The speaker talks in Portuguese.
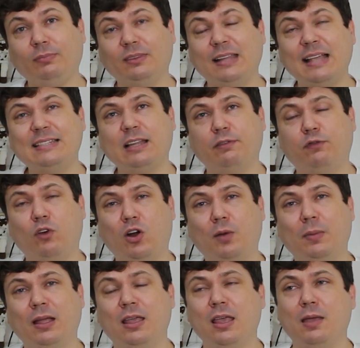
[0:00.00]
Desta
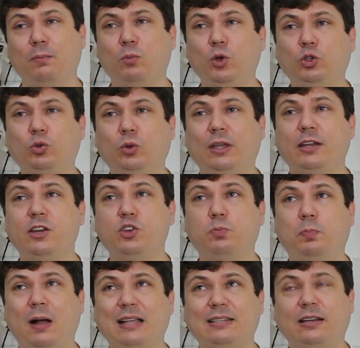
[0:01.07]
forma, muito do que a gente
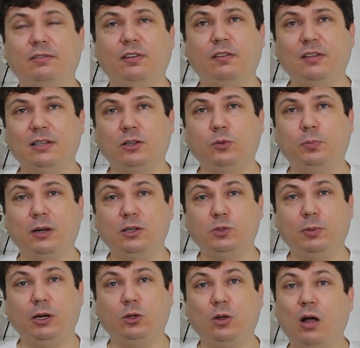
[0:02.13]
passa na vivência do plano
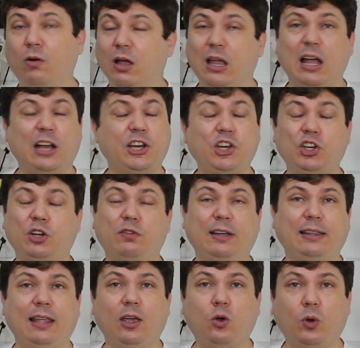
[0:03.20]
espiritual, a gente não
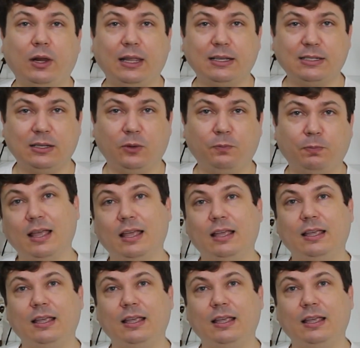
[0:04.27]
vai ter recordação.